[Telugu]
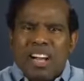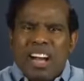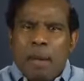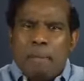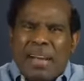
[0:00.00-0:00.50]

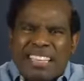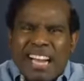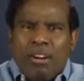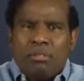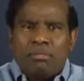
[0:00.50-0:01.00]
ఆ
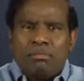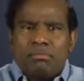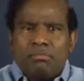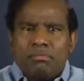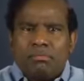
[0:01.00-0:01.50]
బద్ధకం
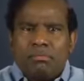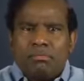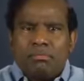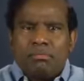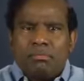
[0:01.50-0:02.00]

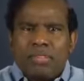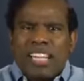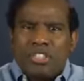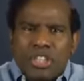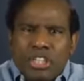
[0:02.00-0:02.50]
ఆ
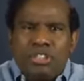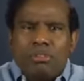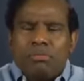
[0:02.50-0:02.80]
జిడ్డు